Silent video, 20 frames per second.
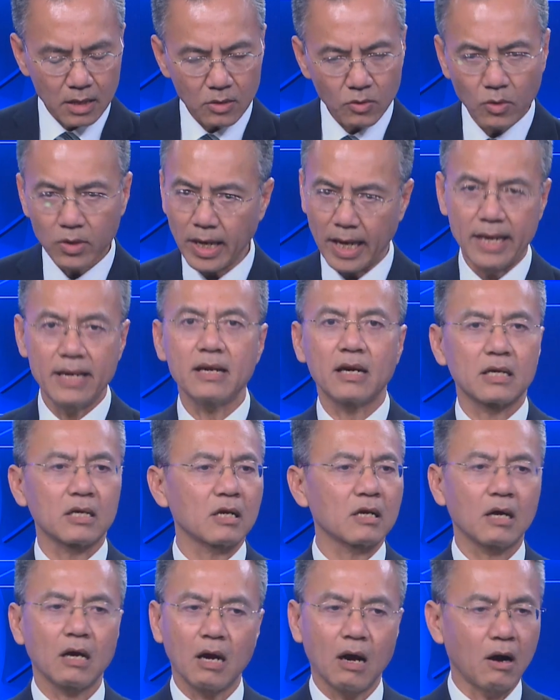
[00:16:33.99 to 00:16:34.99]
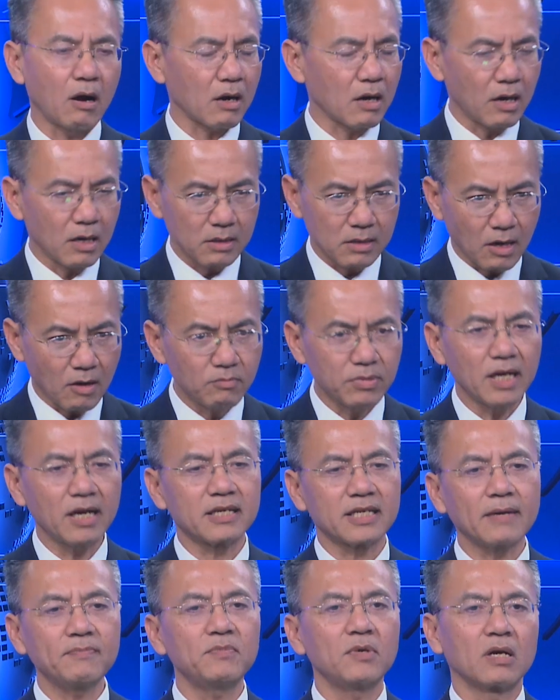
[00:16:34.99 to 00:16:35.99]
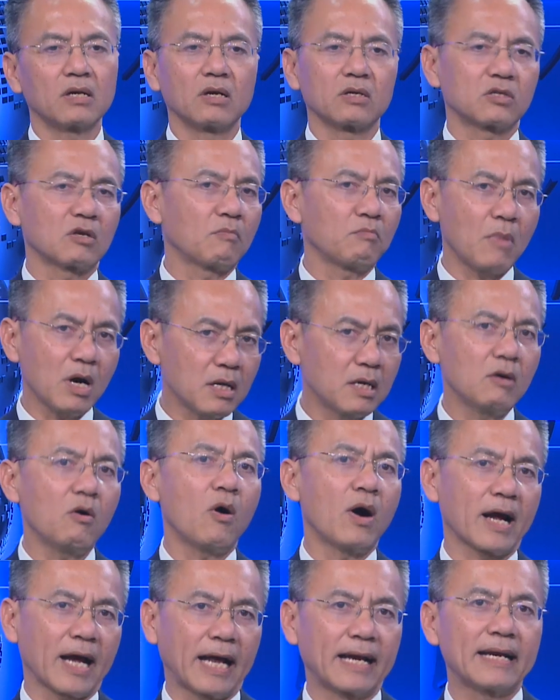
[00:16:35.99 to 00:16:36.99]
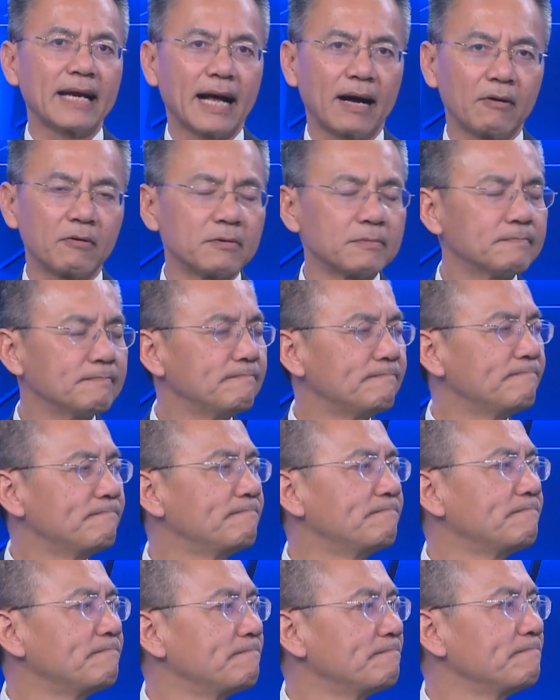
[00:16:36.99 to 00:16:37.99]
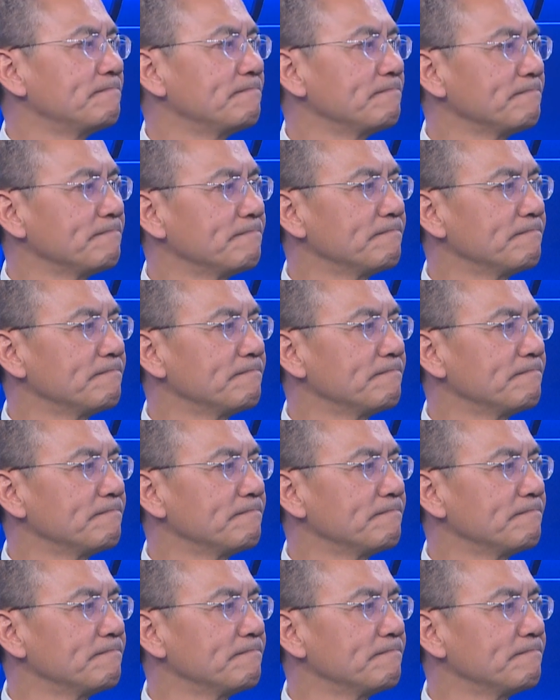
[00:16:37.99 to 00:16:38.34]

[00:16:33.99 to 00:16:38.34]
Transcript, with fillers: tôi nghĩ là họ không thể nào chấp nhận được trong bất cứ hoàn cảnh nào um,